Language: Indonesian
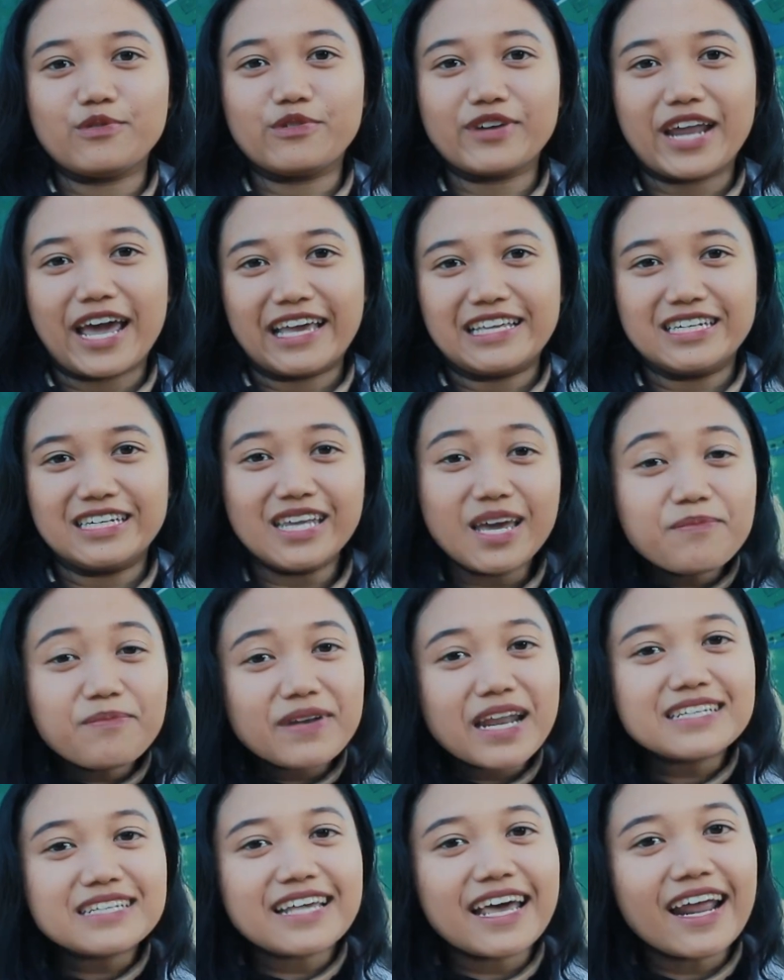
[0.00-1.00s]
Nah, jadi yang
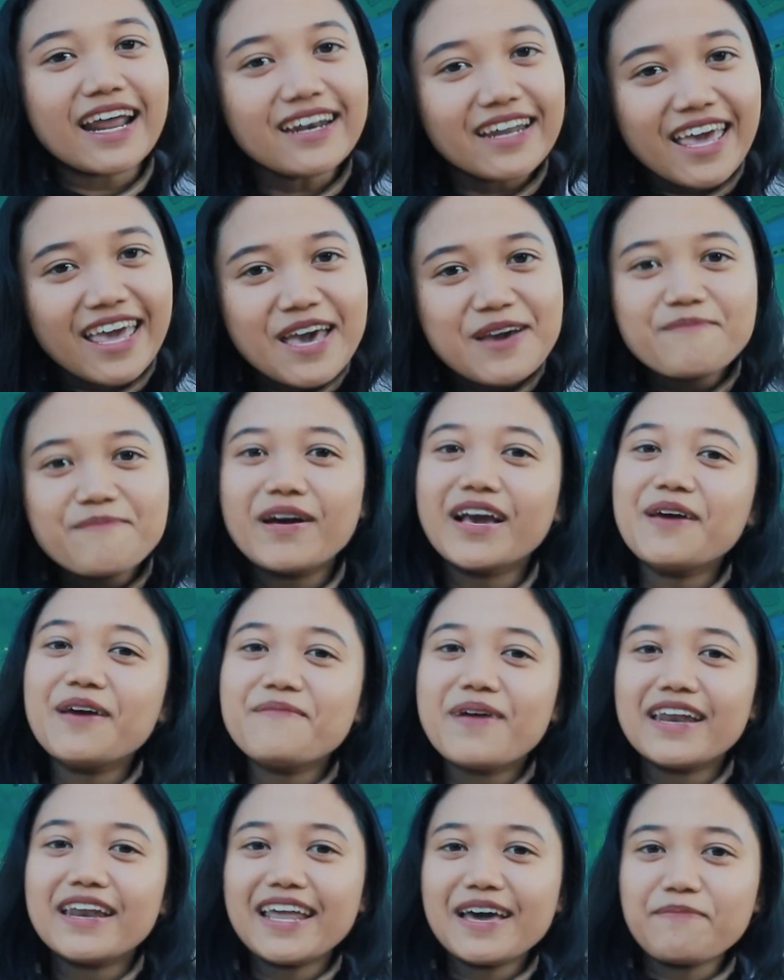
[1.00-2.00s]
penasaran
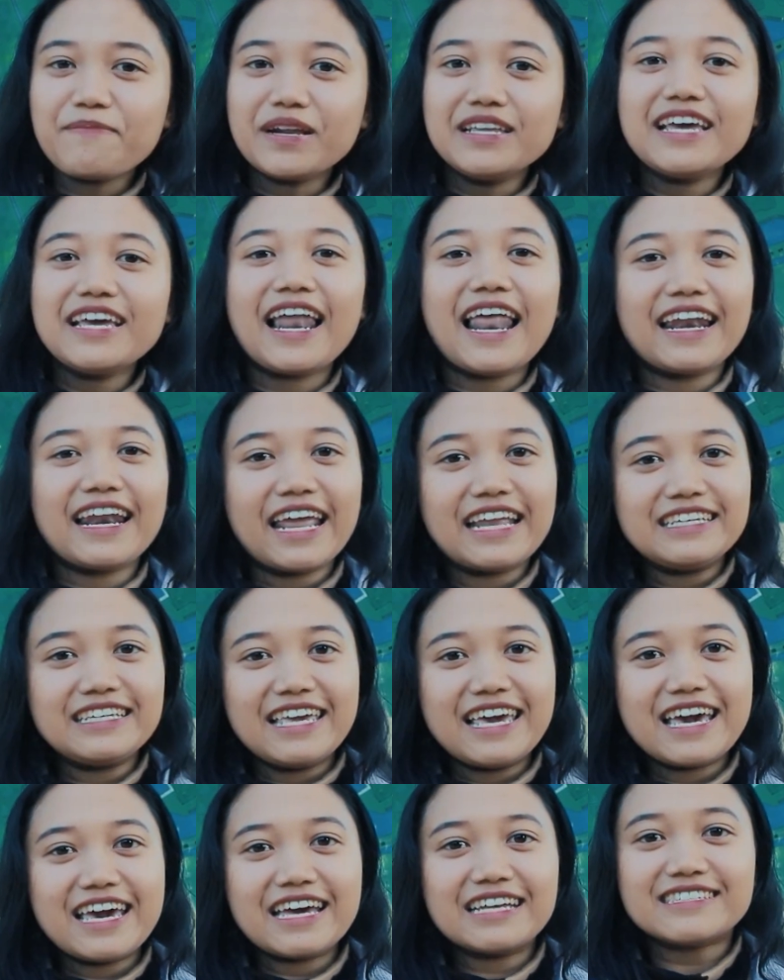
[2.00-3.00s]
bagaimana
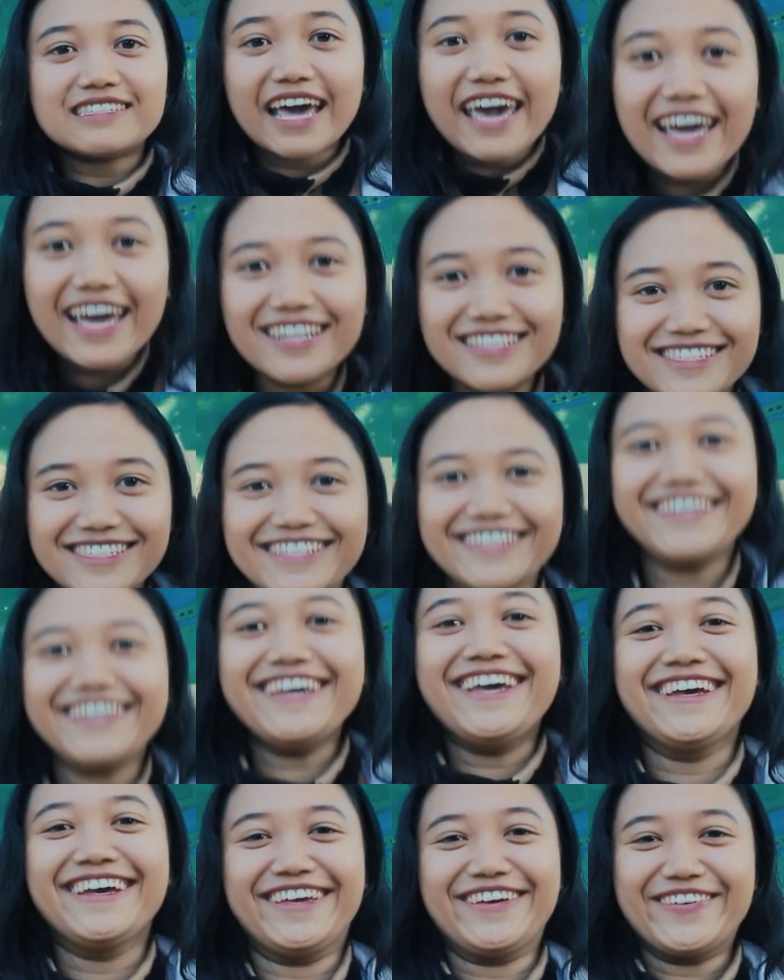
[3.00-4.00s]
perjalanannya saya di sini
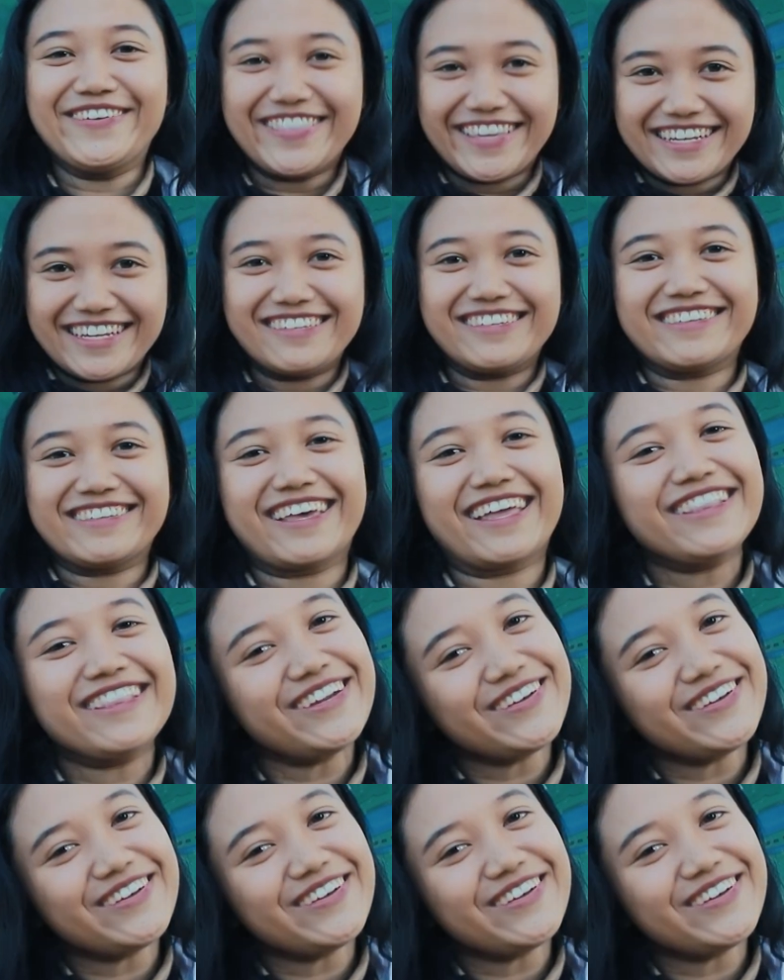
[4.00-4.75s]
ikutin Siska